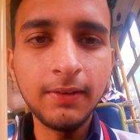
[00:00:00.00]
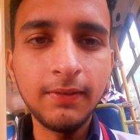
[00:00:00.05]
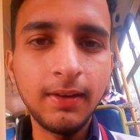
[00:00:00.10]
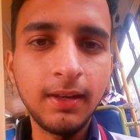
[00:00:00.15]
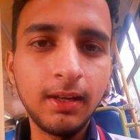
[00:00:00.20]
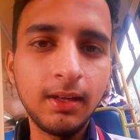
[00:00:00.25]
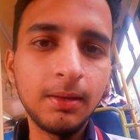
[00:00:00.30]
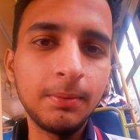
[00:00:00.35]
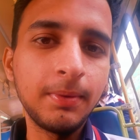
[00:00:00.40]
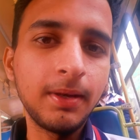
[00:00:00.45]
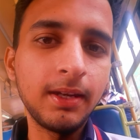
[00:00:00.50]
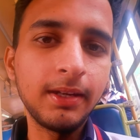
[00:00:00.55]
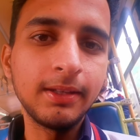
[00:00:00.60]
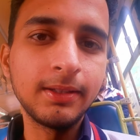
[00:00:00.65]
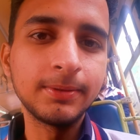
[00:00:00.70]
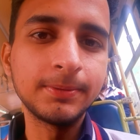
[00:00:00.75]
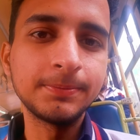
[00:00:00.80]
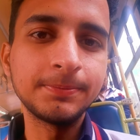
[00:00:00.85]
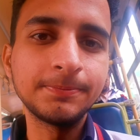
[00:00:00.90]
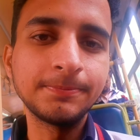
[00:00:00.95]
आने वाले हैं
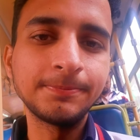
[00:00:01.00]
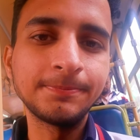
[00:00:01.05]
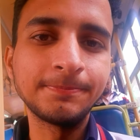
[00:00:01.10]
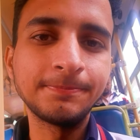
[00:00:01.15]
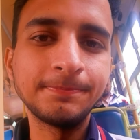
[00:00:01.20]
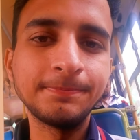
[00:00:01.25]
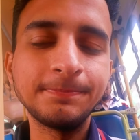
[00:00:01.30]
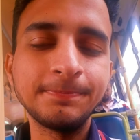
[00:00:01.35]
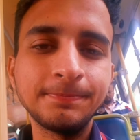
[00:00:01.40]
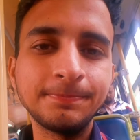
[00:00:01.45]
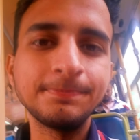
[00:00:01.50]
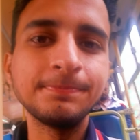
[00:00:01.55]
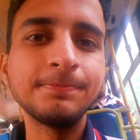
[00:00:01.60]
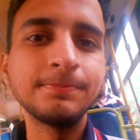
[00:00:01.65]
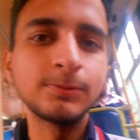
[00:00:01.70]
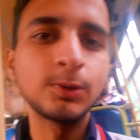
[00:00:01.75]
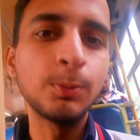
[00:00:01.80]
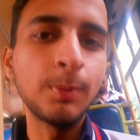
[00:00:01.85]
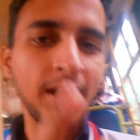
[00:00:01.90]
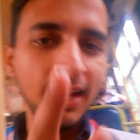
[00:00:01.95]
हमारे
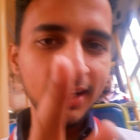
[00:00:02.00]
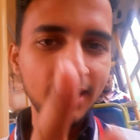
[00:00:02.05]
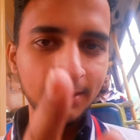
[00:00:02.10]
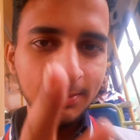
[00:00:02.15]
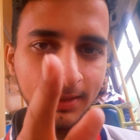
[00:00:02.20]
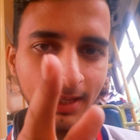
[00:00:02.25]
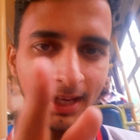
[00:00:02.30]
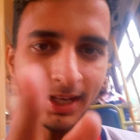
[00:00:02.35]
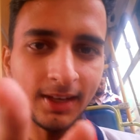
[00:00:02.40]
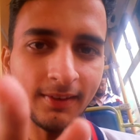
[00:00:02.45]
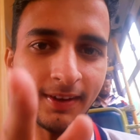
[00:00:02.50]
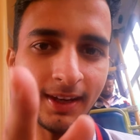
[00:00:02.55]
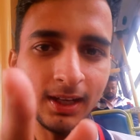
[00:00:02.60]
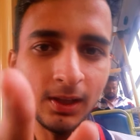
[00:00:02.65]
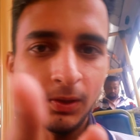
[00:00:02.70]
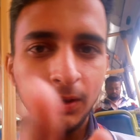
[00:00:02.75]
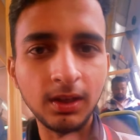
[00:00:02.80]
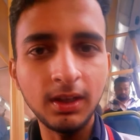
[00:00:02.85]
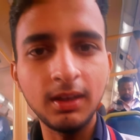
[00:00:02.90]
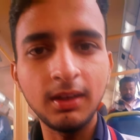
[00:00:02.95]
हमारे भी आने
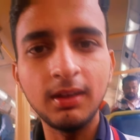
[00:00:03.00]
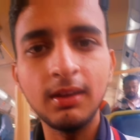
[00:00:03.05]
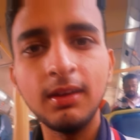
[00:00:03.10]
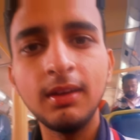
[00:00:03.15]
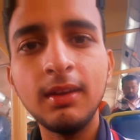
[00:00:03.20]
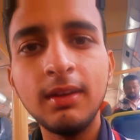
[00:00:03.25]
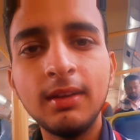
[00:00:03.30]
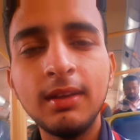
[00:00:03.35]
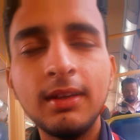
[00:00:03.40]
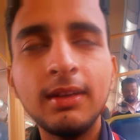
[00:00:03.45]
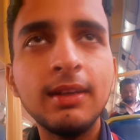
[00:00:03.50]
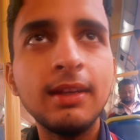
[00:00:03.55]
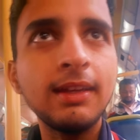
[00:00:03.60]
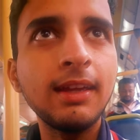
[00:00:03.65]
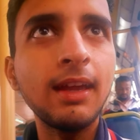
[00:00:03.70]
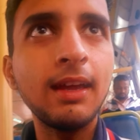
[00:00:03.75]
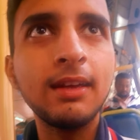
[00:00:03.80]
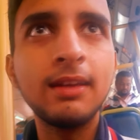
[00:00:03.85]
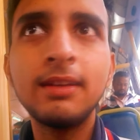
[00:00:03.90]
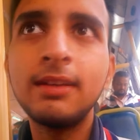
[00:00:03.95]
वाले होंगे
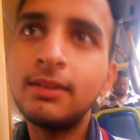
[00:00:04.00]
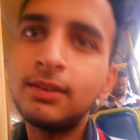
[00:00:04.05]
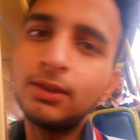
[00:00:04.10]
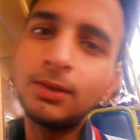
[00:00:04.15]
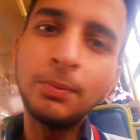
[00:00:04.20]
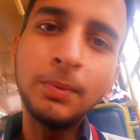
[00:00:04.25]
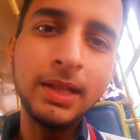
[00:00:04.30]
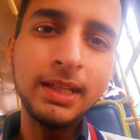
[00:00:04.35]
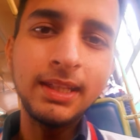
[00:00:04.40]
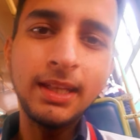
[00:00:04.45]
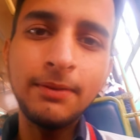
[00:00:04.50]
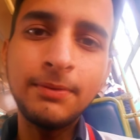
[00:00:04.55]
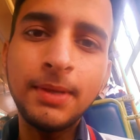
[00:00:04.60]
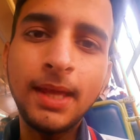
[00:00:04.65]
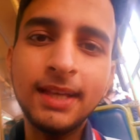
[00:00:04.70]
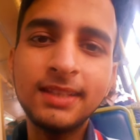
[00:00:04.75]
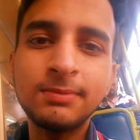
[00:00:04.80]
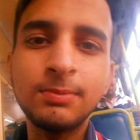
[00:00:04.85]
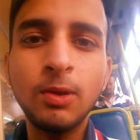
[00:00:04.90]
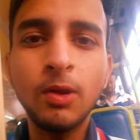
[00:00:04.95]
ठीक है मिलते हैं
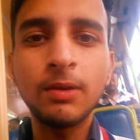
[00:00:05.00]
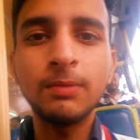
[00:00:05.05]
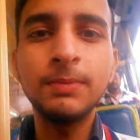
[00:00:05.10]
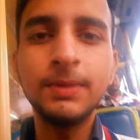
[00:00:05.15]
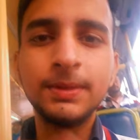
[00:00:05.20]
नेक्स्ट ब्लॉग